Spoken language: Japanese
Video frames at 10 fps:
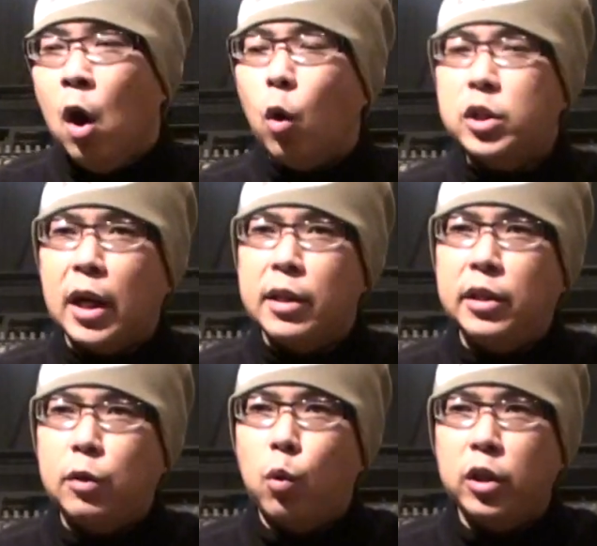落ちたら煮
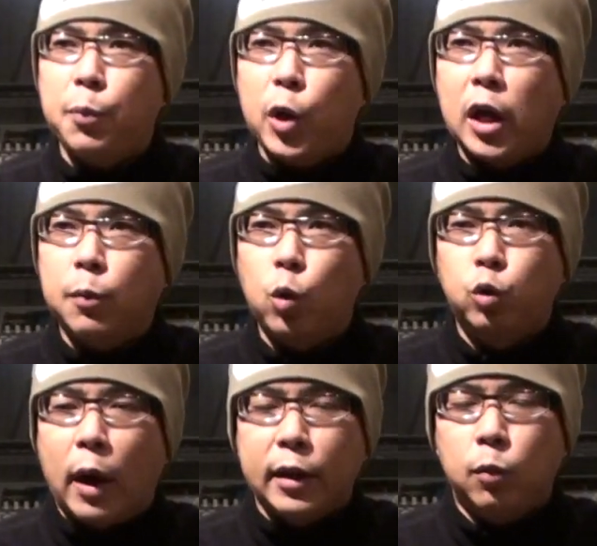てく、煮ても焼いても
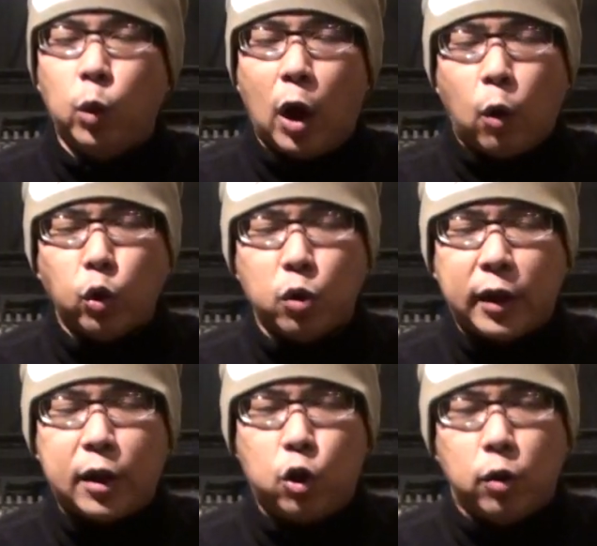食われぬものは、五徳
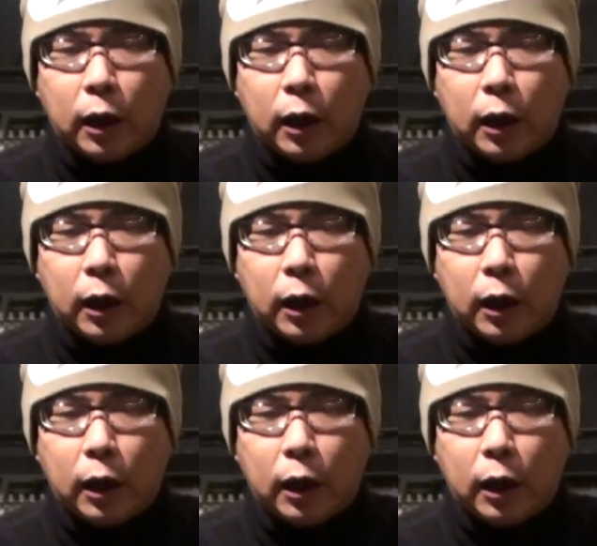鉄球、